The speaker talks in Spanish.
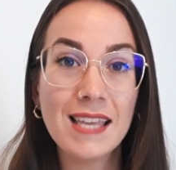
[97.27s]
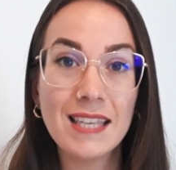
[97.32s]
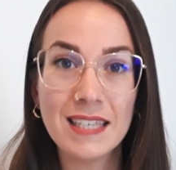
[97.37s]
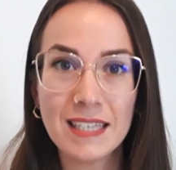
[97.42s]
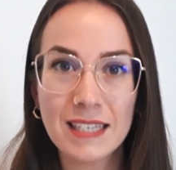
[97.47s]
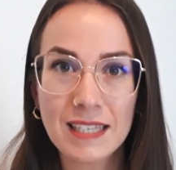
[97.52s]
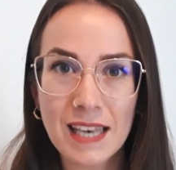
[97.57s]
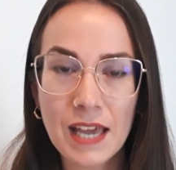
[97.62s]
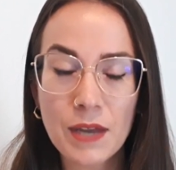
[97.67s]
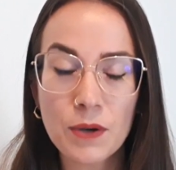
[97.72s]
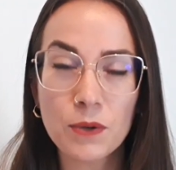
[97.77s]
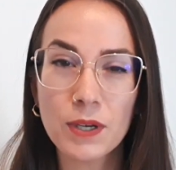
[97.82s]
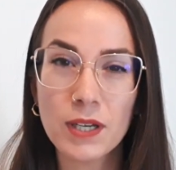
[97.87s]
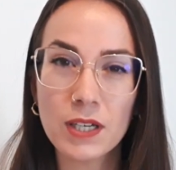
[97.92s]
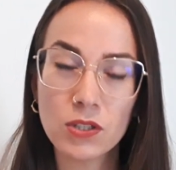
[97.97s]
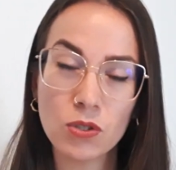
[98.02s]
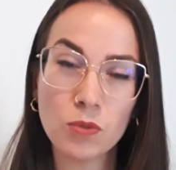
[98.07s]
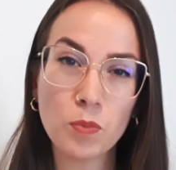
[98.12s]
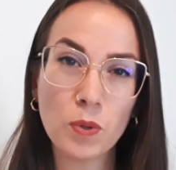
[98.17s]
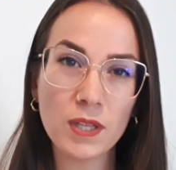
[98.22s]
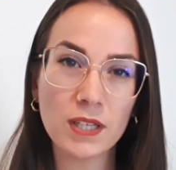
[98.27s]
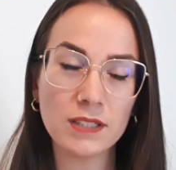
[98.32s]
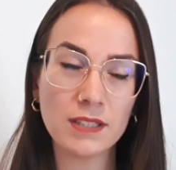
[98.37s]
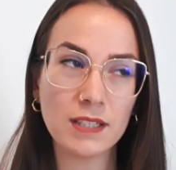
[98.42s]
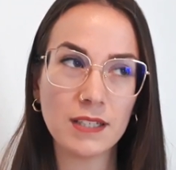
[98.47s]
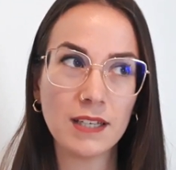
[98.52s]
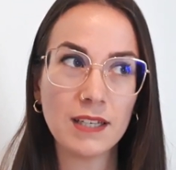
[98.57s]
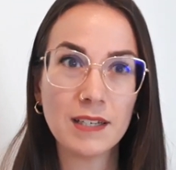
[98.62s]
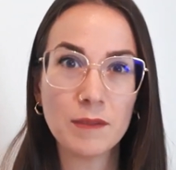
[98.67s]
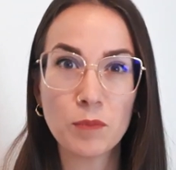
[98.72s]
Y claro, esto puede,
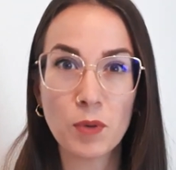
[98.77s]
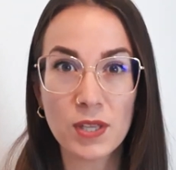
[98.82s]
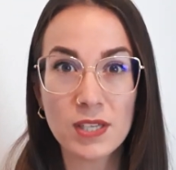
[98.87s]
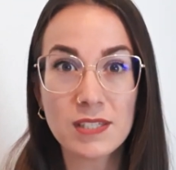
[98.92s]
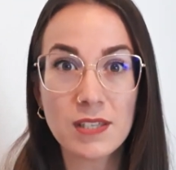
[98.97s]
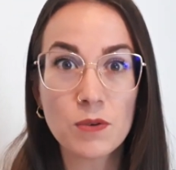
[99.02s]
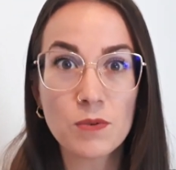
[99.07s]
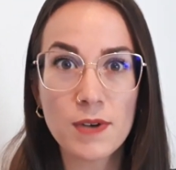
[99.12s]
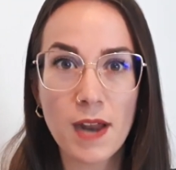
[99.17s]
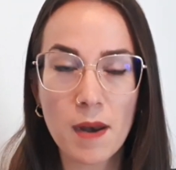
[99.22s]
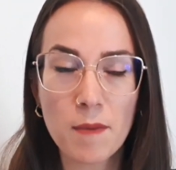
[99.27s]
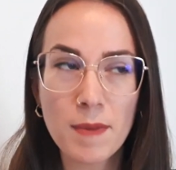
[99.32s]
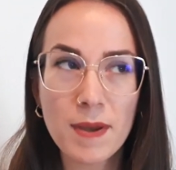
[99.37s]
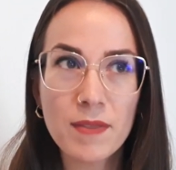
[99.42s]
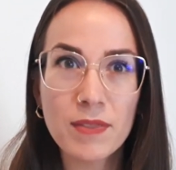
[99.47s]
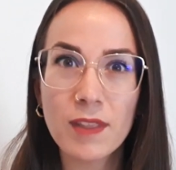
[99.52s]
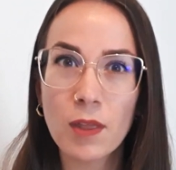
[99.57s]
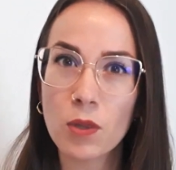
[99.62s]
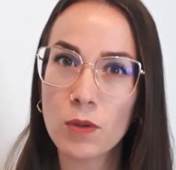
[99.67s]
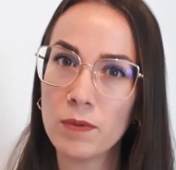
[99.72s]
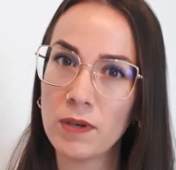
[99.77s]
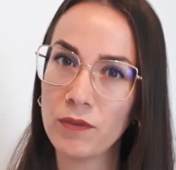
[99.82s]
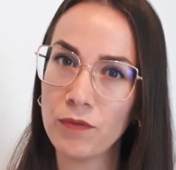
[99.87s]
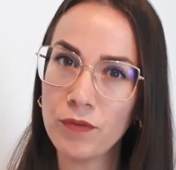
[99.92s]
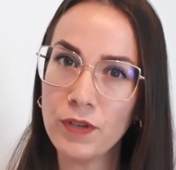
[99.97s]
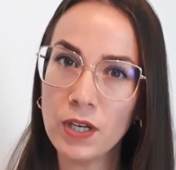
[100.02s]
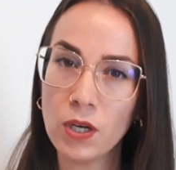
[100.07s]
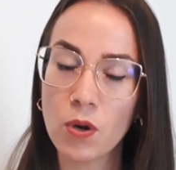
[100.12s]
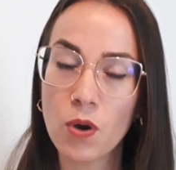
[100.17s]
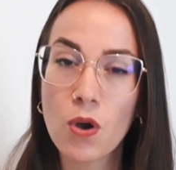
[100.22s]
tener, puede ser un arma de doble
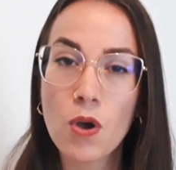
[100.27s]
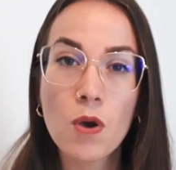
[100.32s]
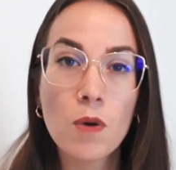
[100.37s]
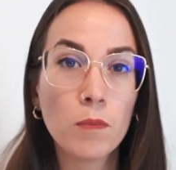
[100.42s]
filo.